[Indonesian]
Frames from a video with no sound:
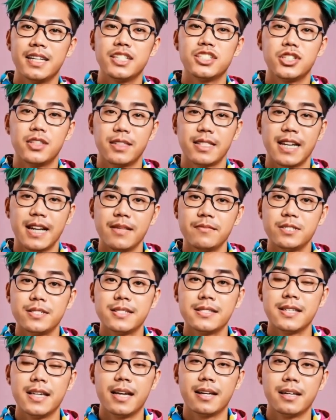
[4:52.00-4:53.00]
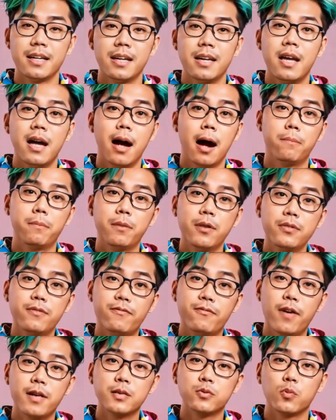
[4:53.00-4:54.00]
sejarah singkat tentang sepeda
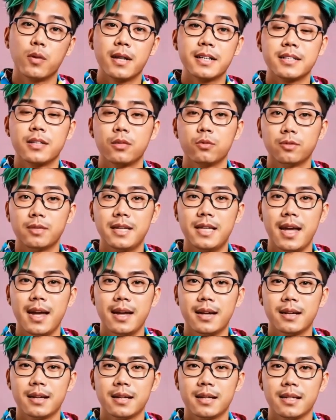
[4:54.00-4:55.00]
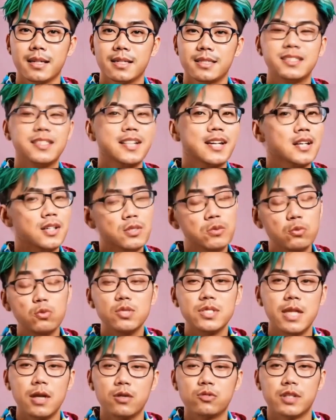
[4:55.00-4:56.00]
motor. Terima kasih sudah menyimak
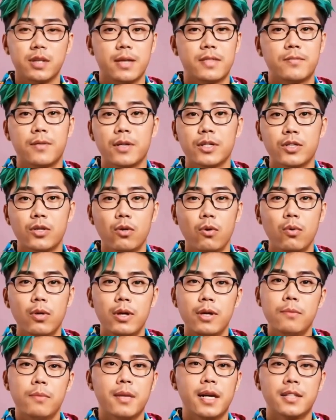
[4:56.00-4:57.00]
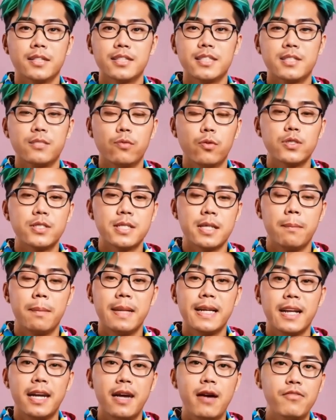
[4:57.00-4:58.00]
video dari awal sampai akhir. Sampai
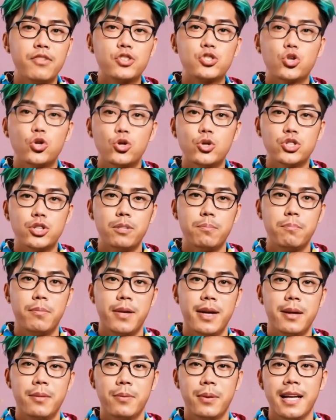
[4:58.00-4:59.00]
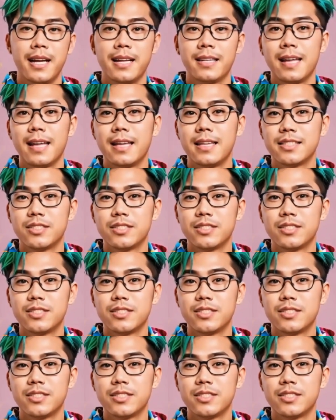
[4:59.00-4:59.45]
jumpa. Assalamualaikum